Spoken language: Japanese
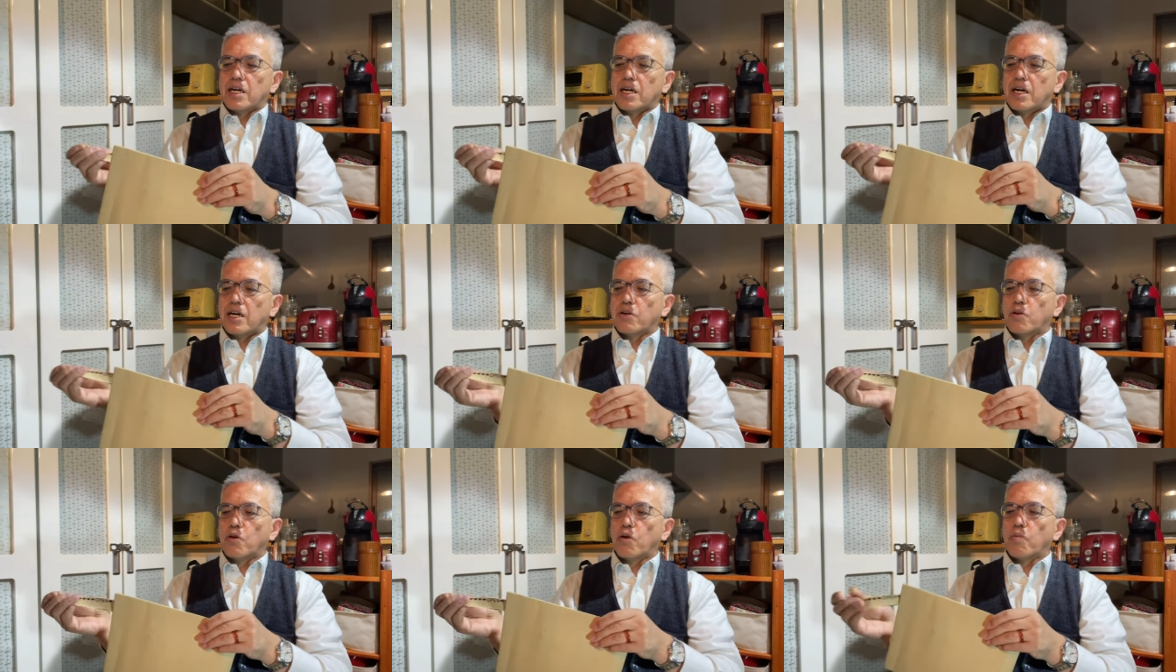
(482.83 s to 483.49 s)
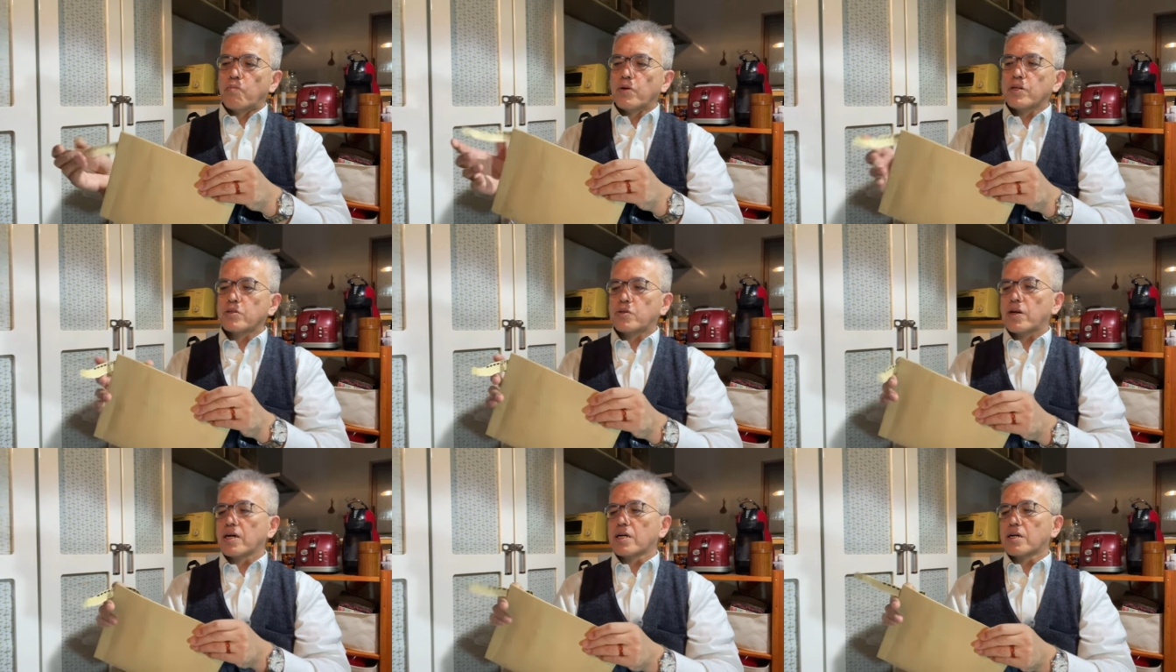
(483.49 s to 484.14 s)
あの
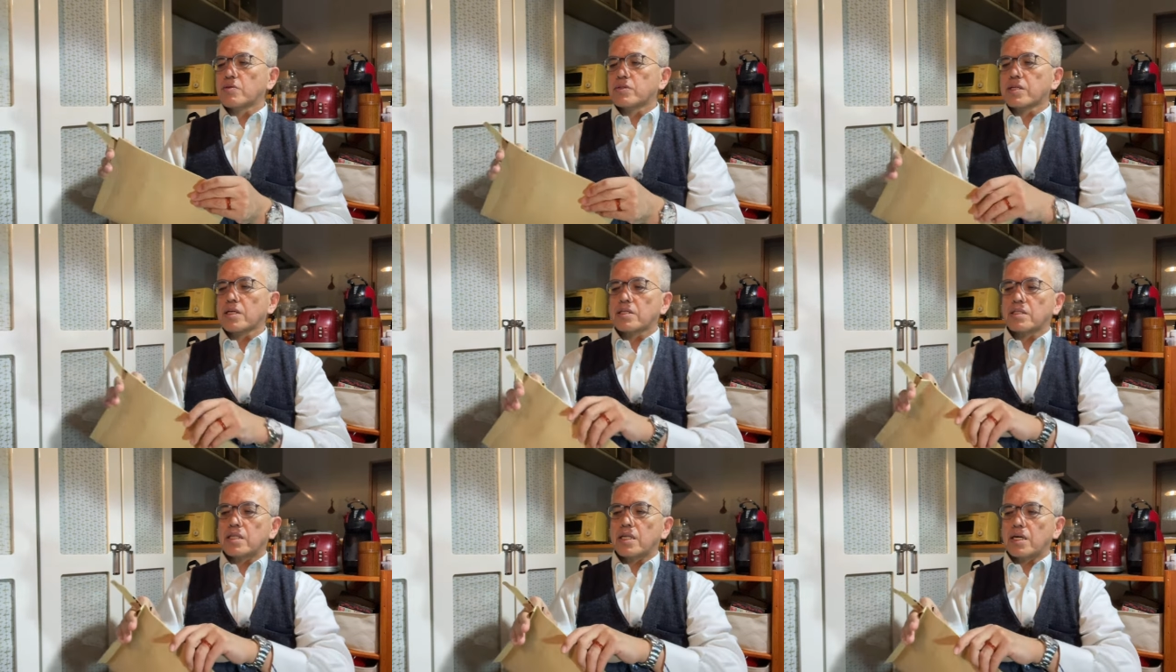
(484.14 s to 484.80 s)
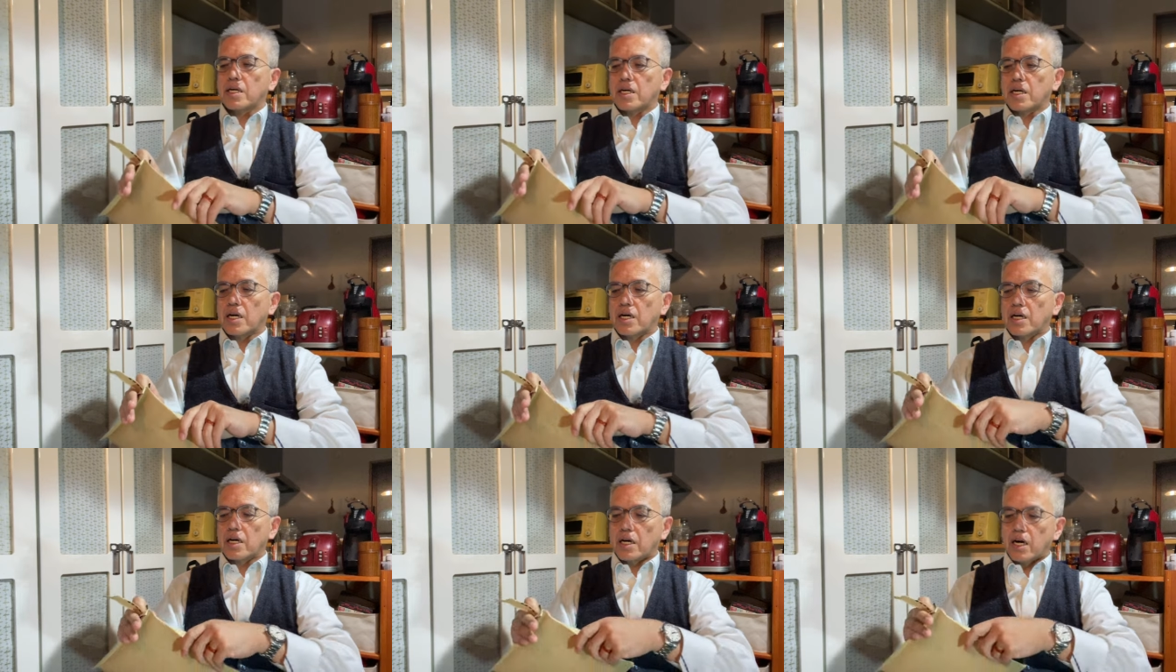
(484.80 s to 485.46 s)
ポイントなんかを使って
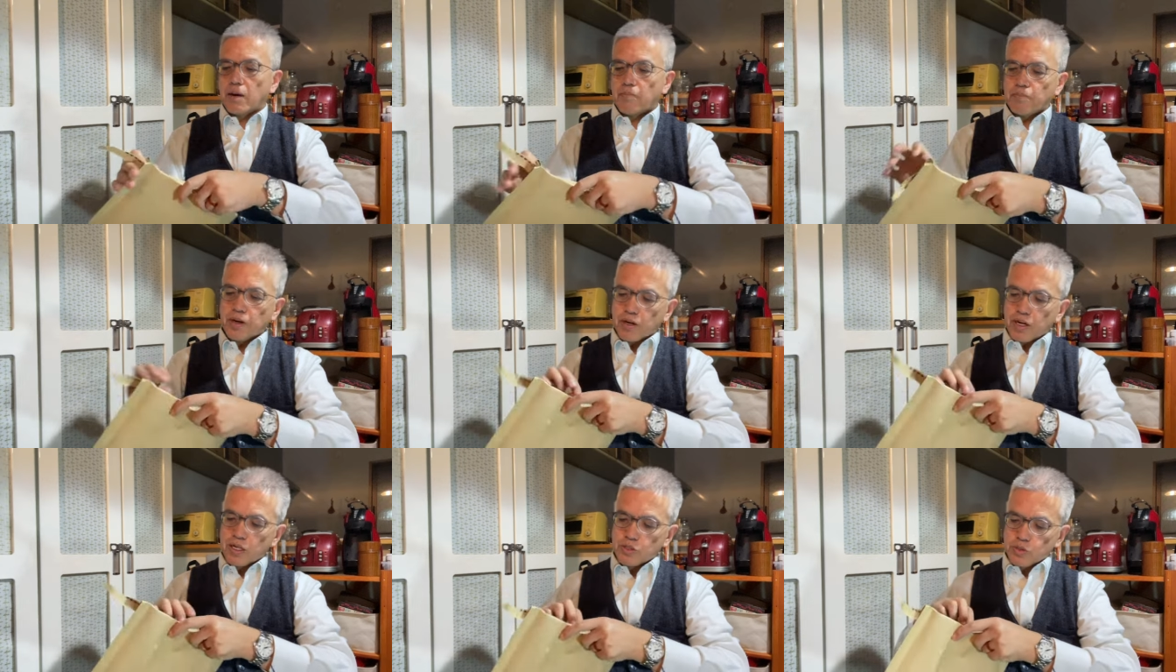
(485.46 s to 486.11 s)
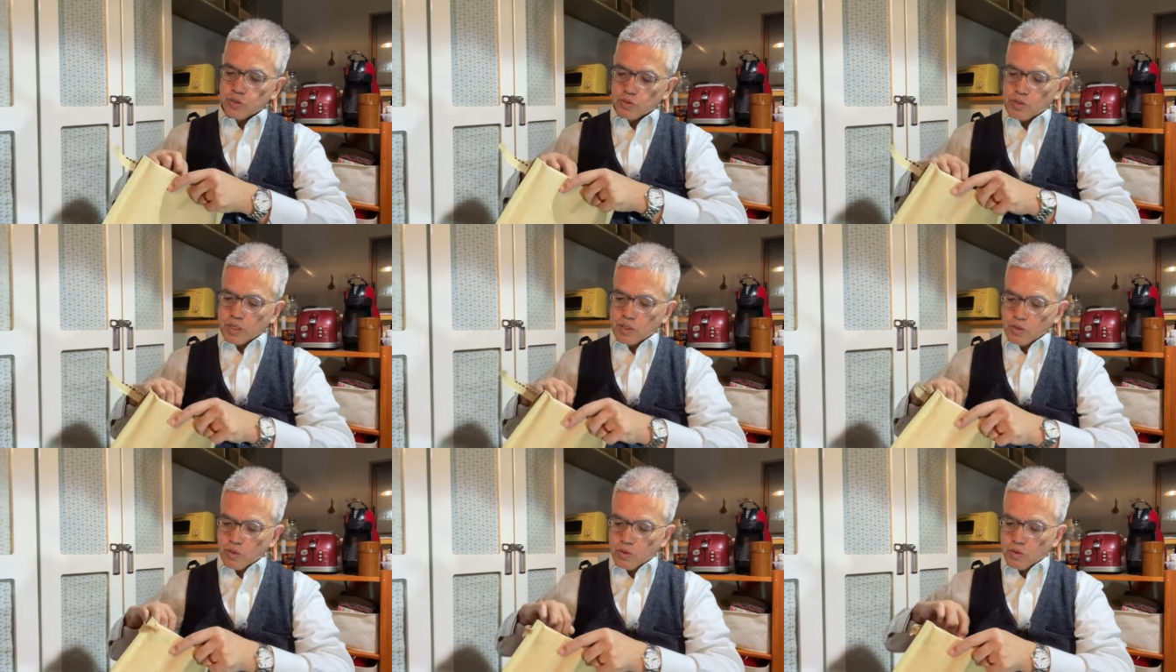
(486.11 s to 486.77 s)
880
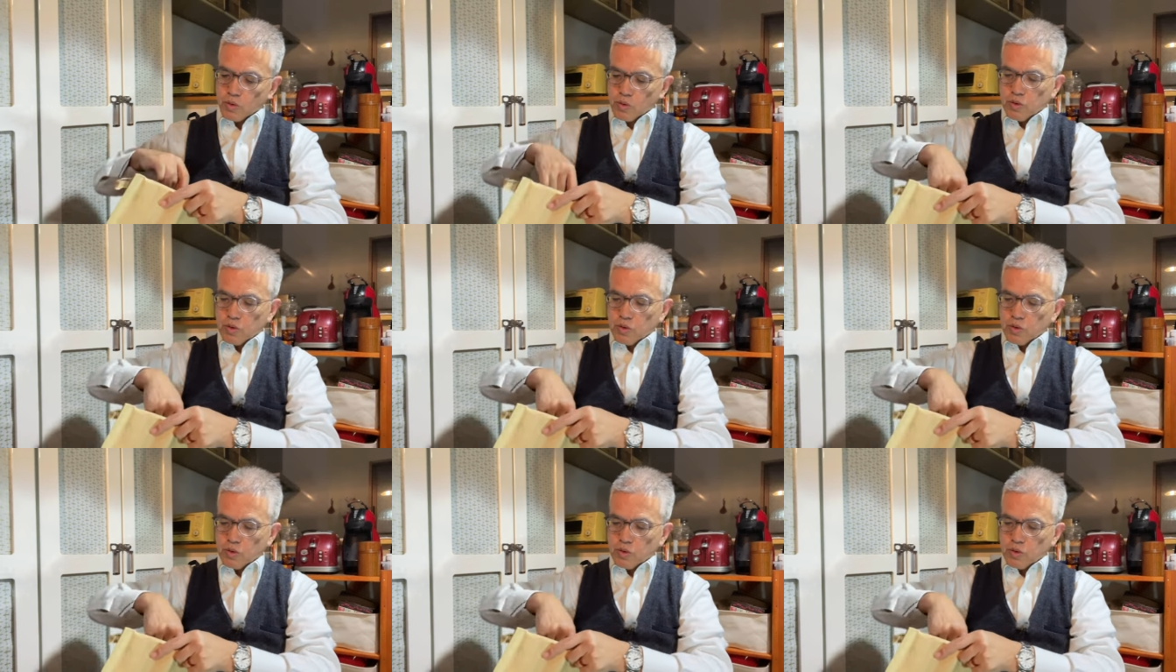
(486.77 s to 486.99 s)
円の、